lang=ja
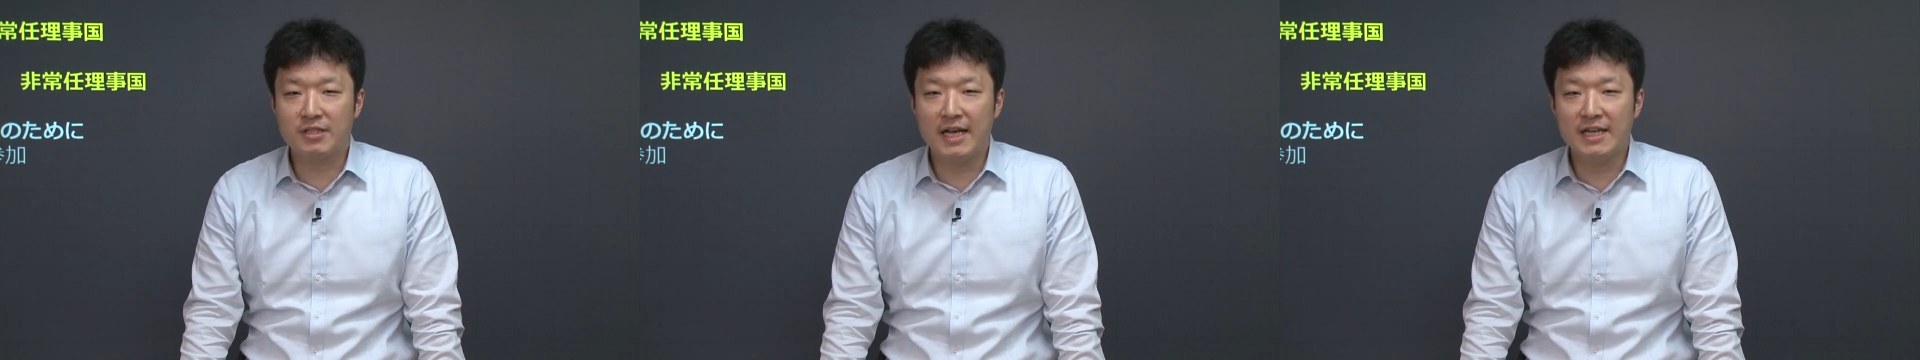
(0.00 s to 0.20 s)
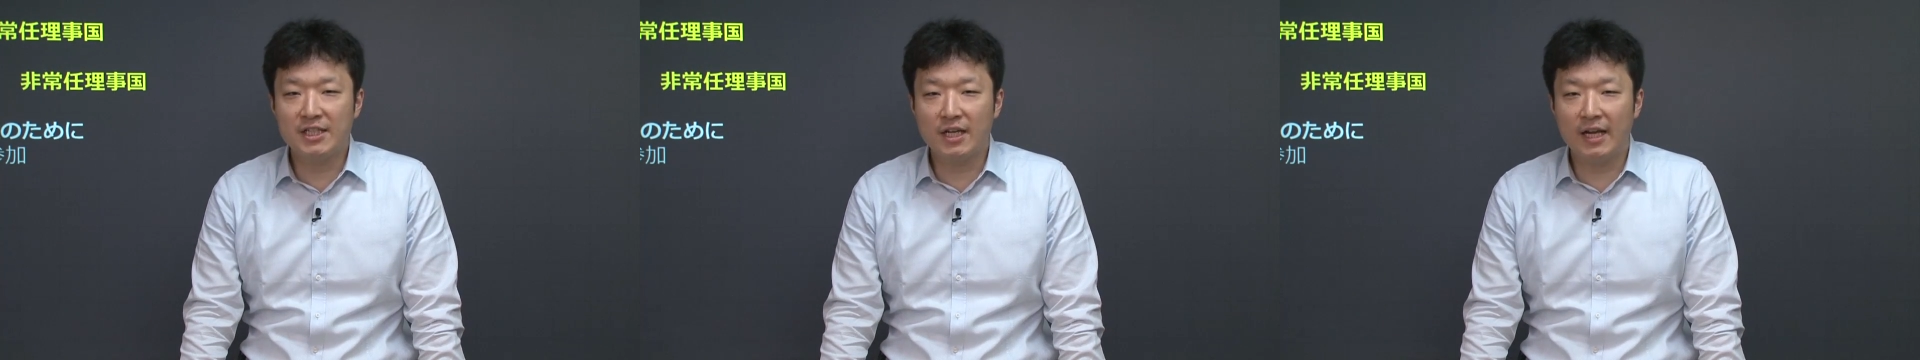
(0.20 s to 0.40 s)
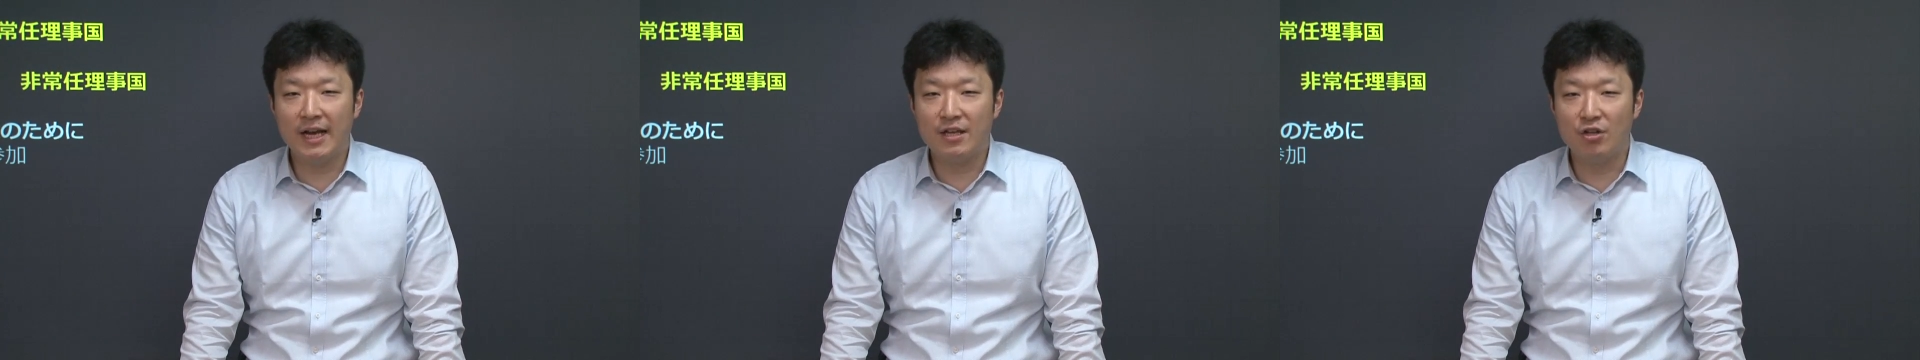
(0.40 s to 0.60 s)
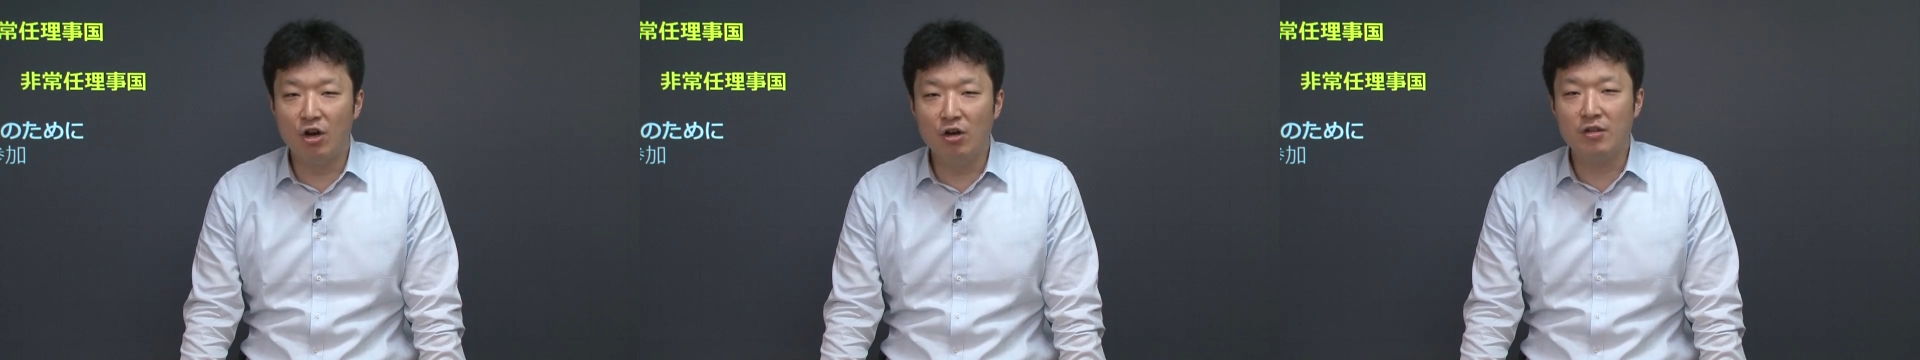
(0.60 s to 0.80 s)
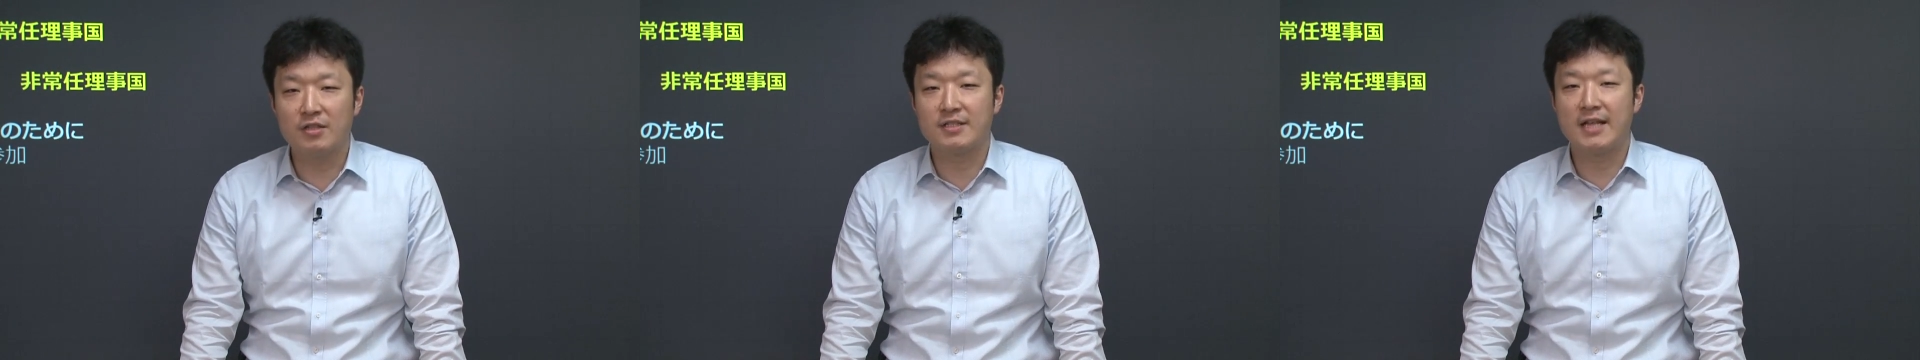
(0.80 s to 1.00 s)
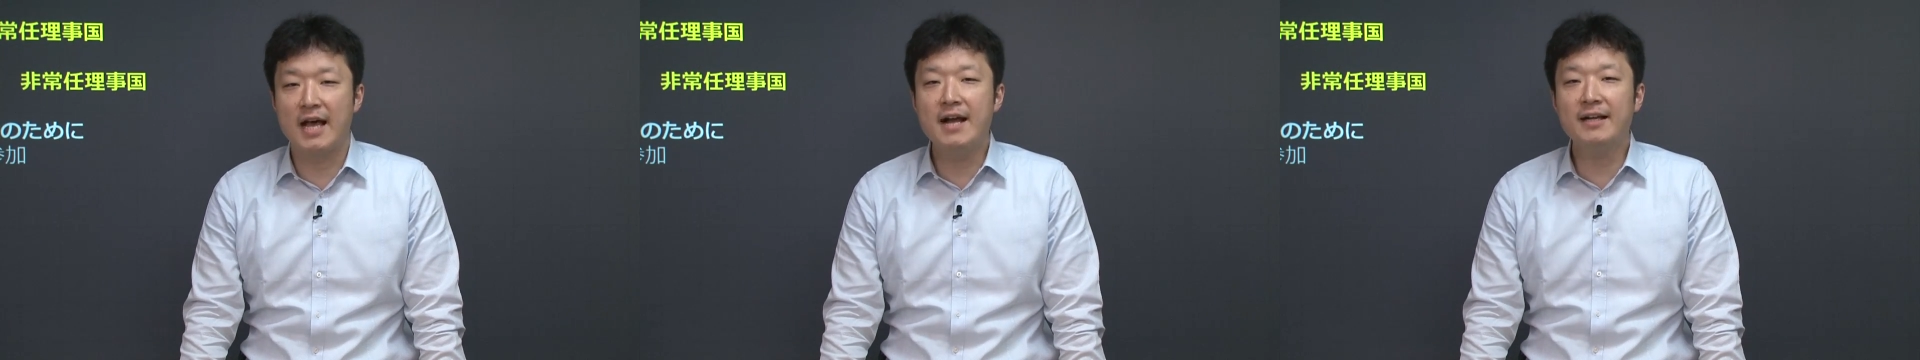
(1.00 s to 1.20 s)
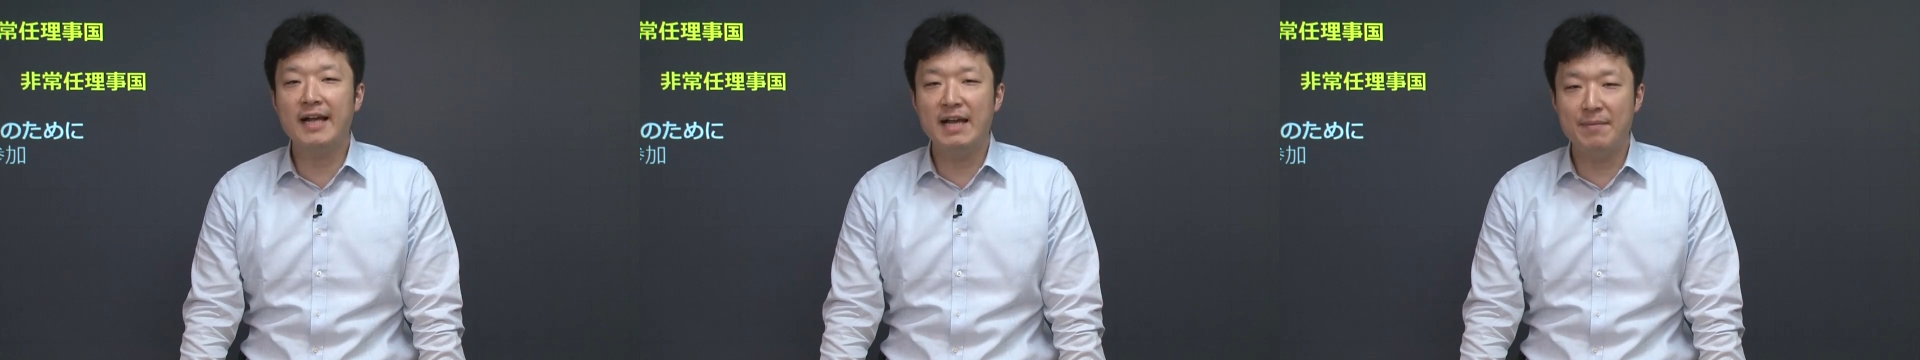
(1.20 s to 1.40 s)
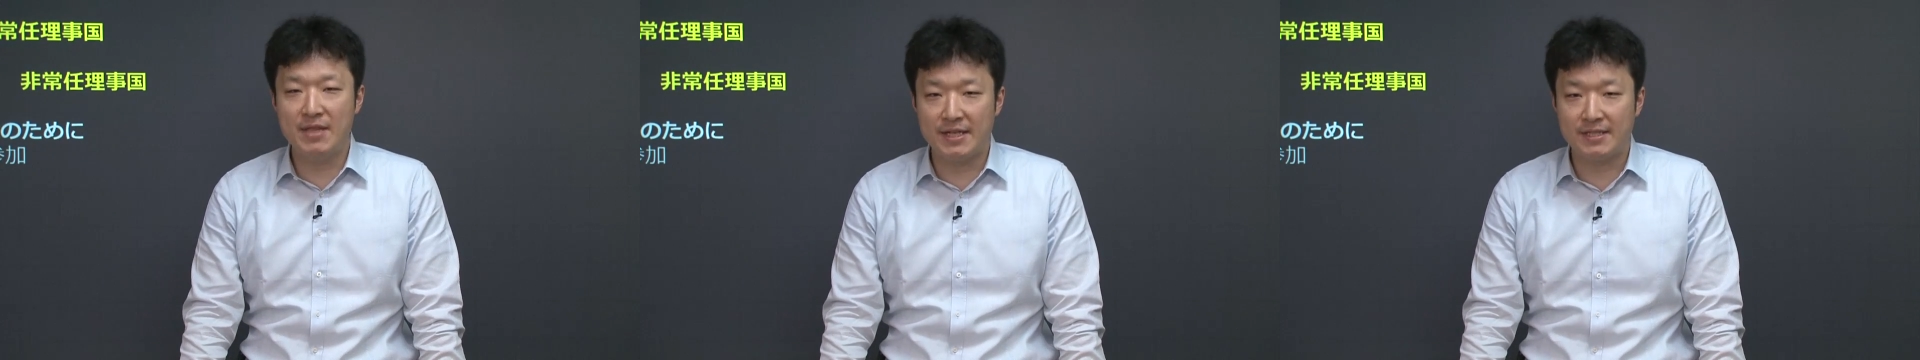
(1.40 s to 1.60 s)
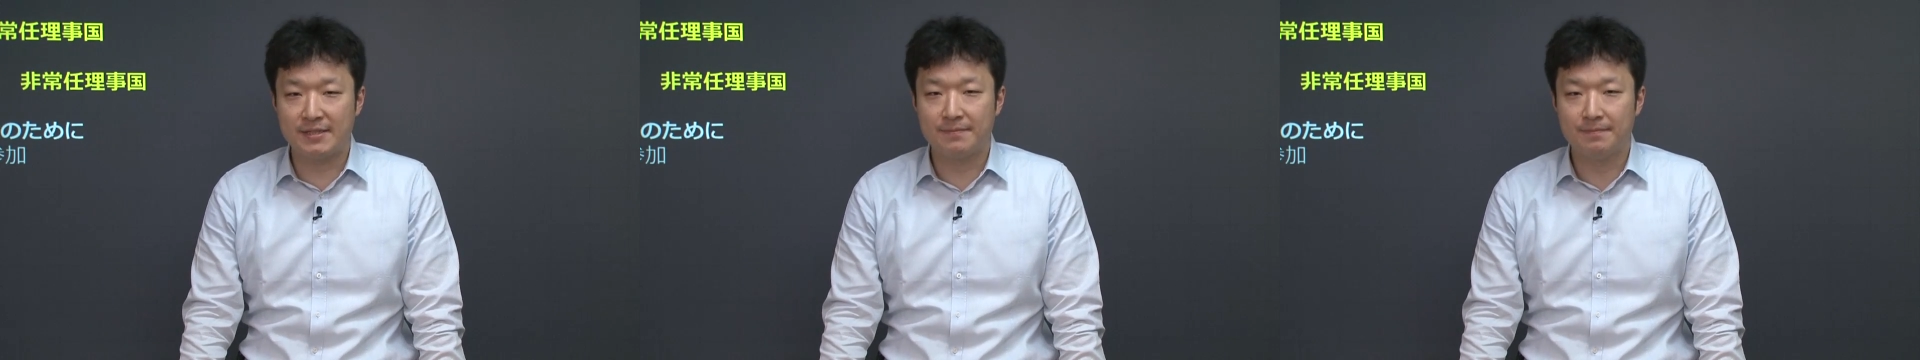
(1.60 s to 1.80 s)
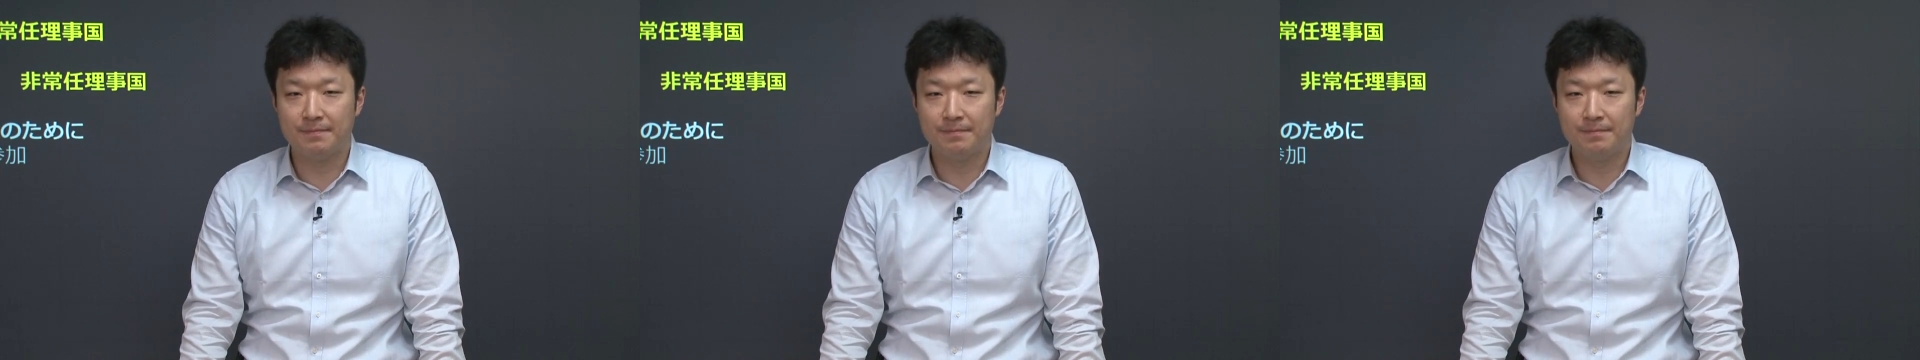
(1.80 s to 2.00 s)
際社会のさんかいめで
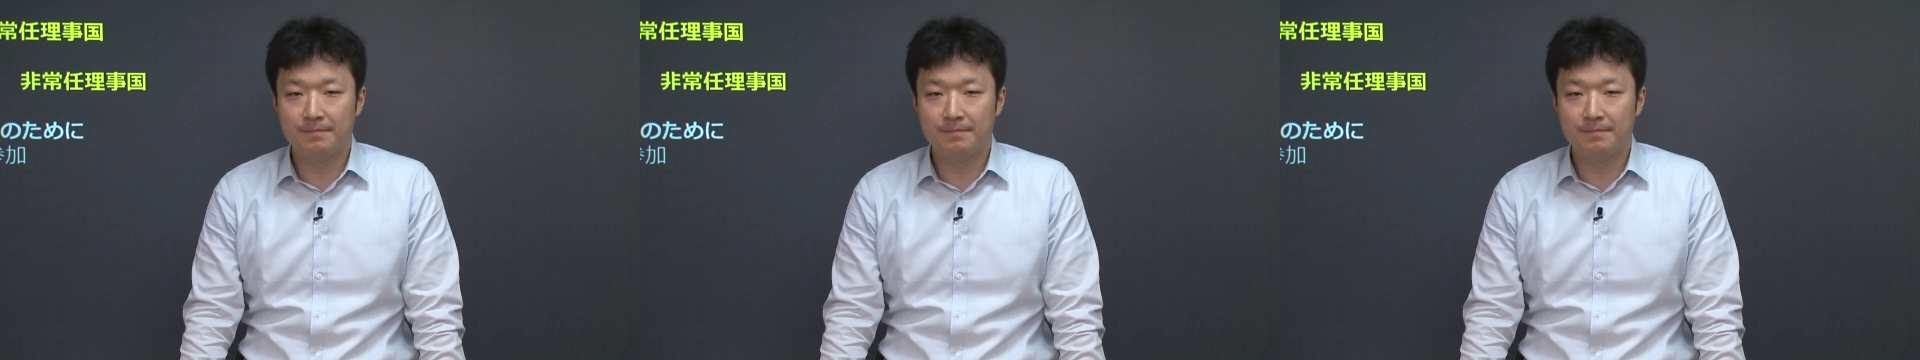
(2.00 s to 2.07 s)
す。